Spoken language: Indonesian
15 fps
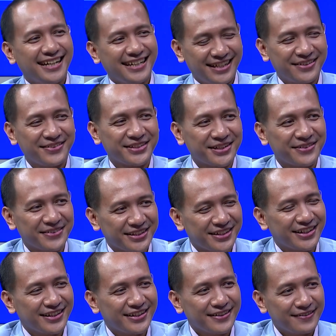ya, betul, Tapi betul.
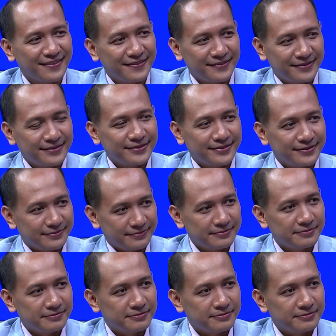kalau faktanya memang ada